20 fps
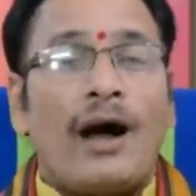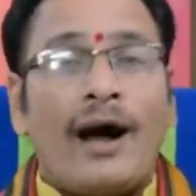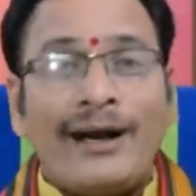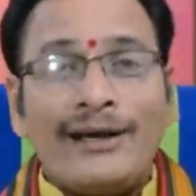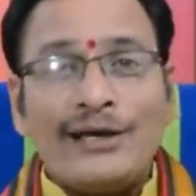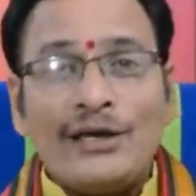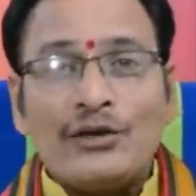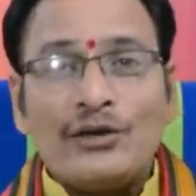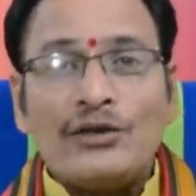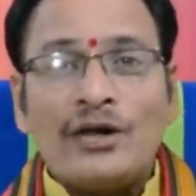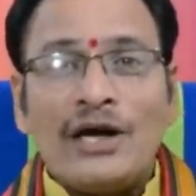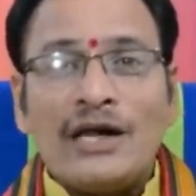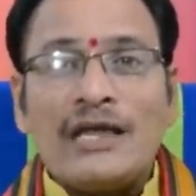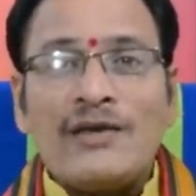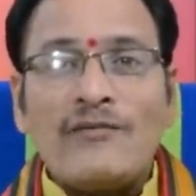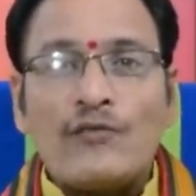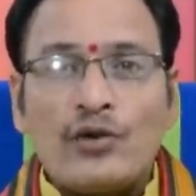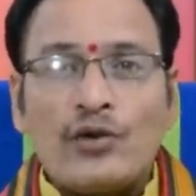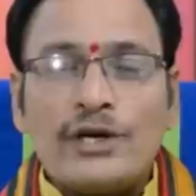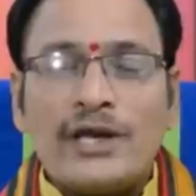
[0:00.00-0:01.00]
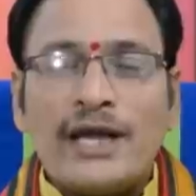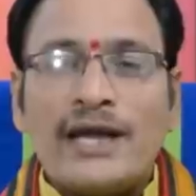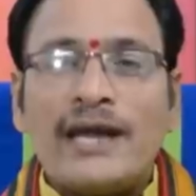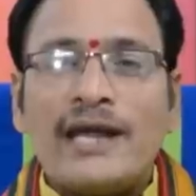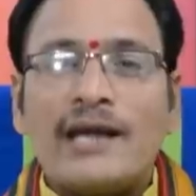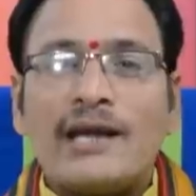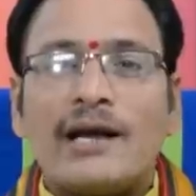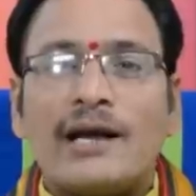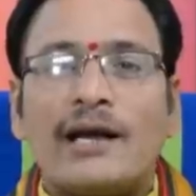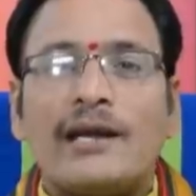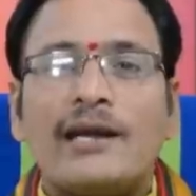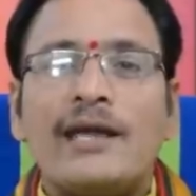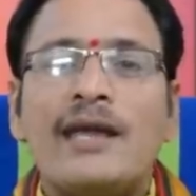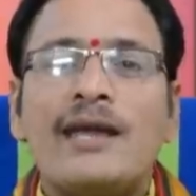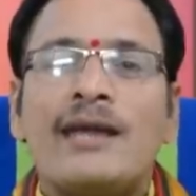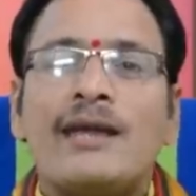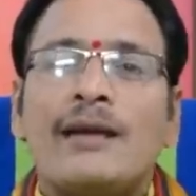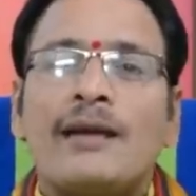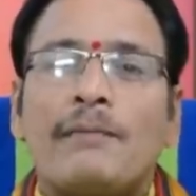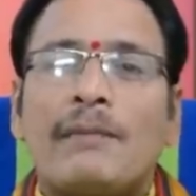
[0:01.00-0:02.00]
ఆయుర్దాయం ఉంటేనే కానీ
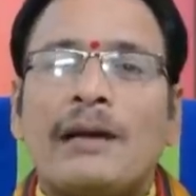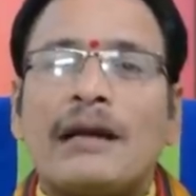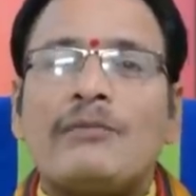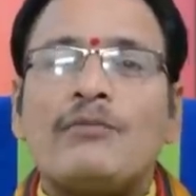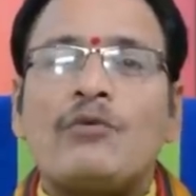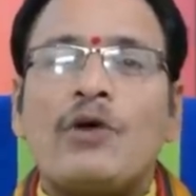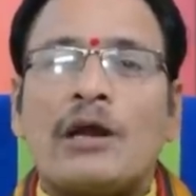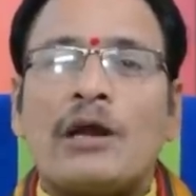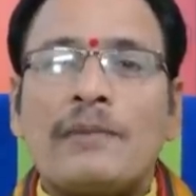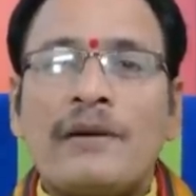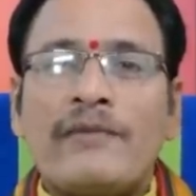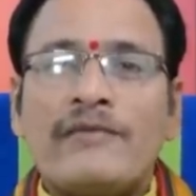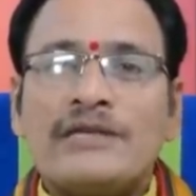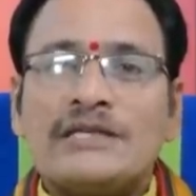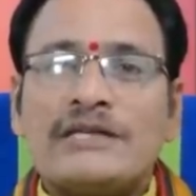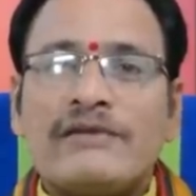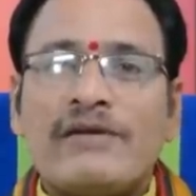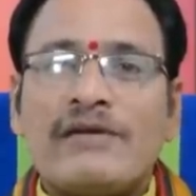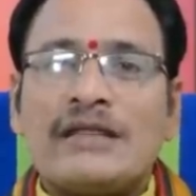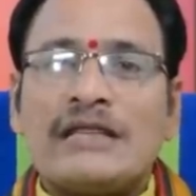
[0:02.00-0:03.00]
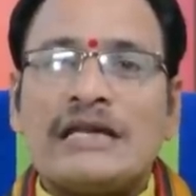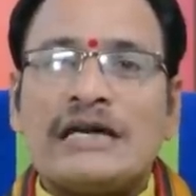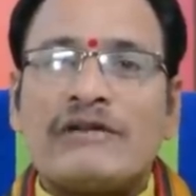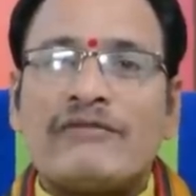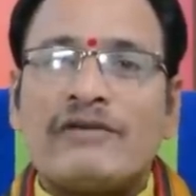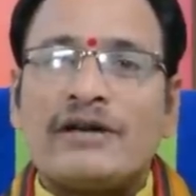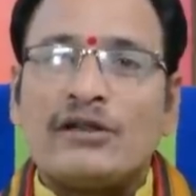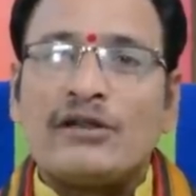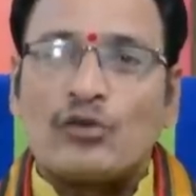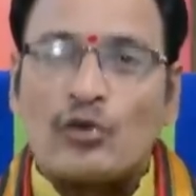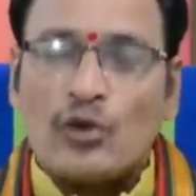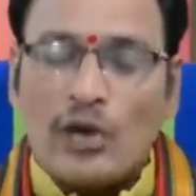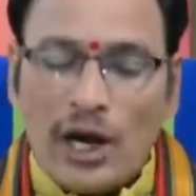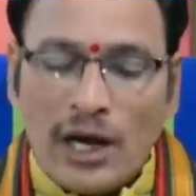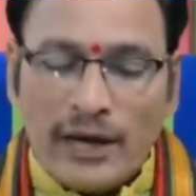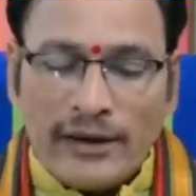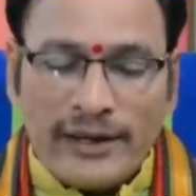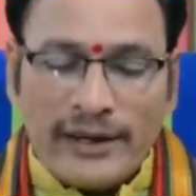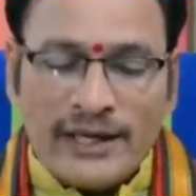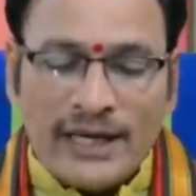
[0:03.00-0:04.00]
మనము అనుభవించవలసినటువంటి
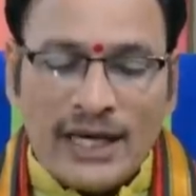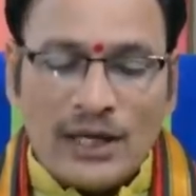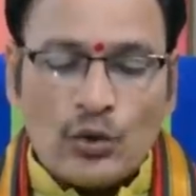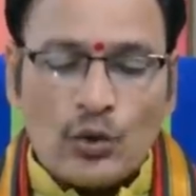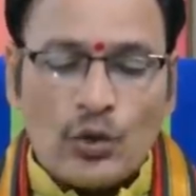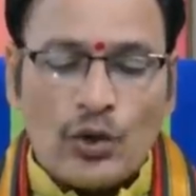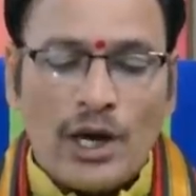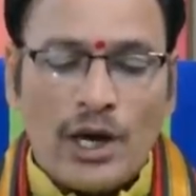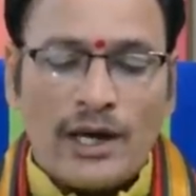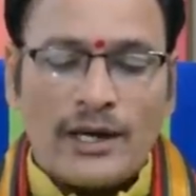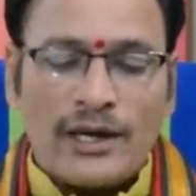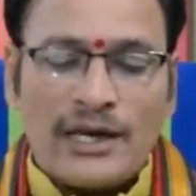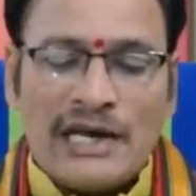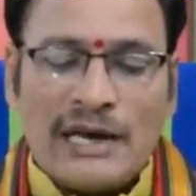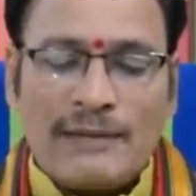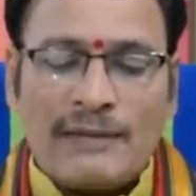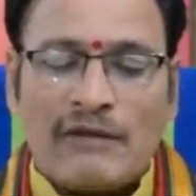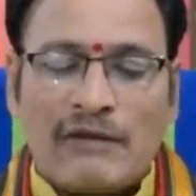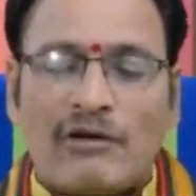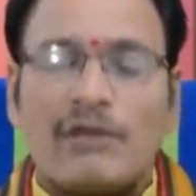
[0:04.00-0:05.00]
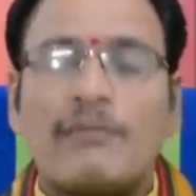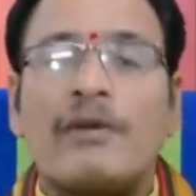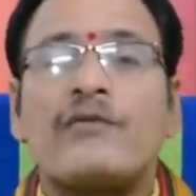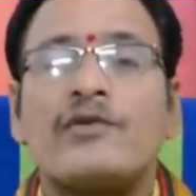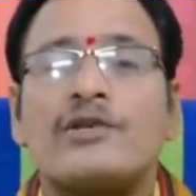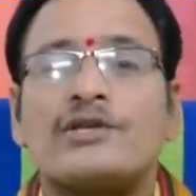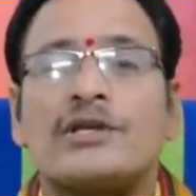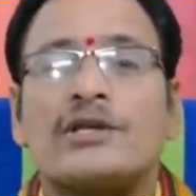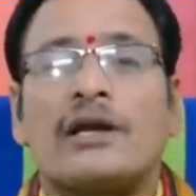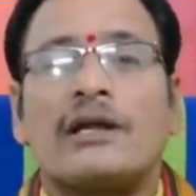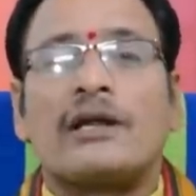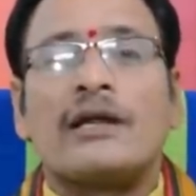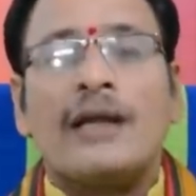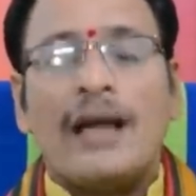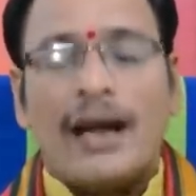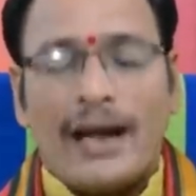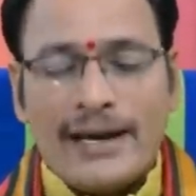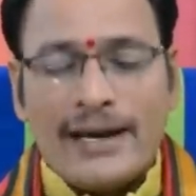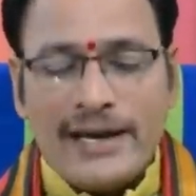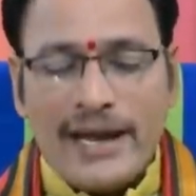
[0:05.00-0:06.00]
సుఖాన్నైనా దుఃఖాన్నైనా మనం అనుభవించాలి
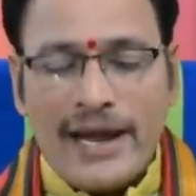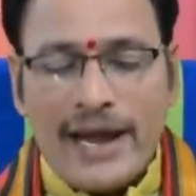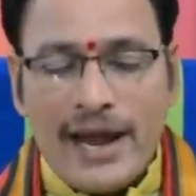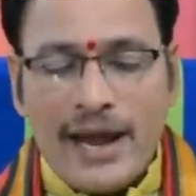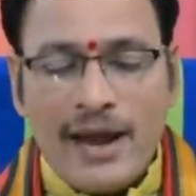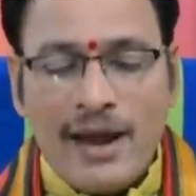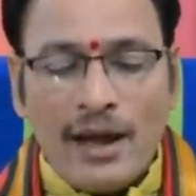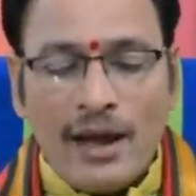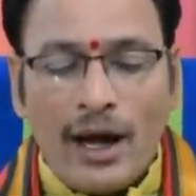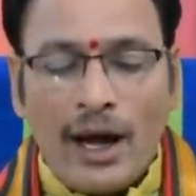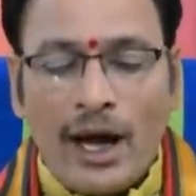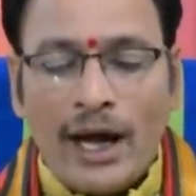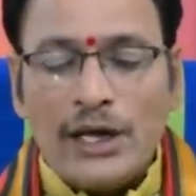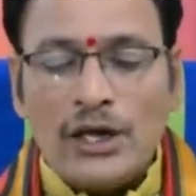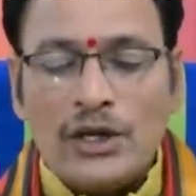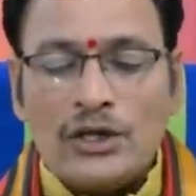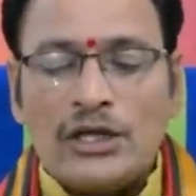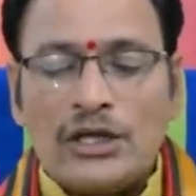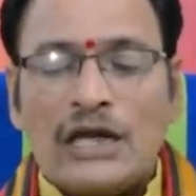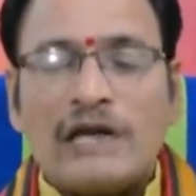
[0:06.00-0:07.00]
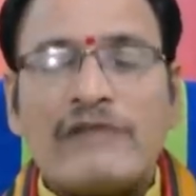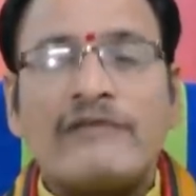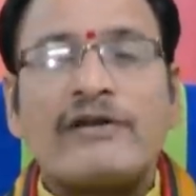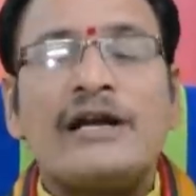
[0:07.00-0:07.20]
అంటే ఆయుర్దాయం